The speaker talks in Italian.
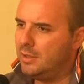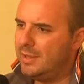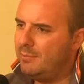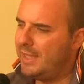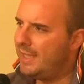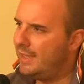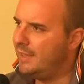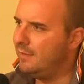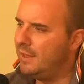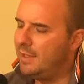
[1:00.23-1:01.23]

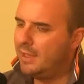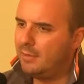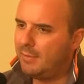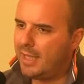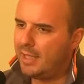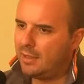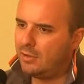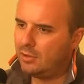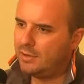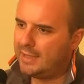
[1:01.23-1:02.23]
impegnativi, ma
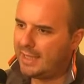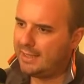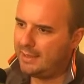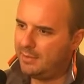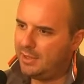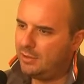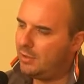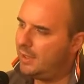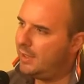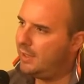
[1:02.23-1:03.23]
con tante
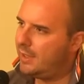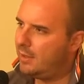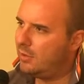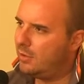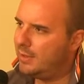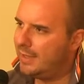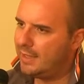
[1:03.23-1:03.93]
piccole eh, raccolte,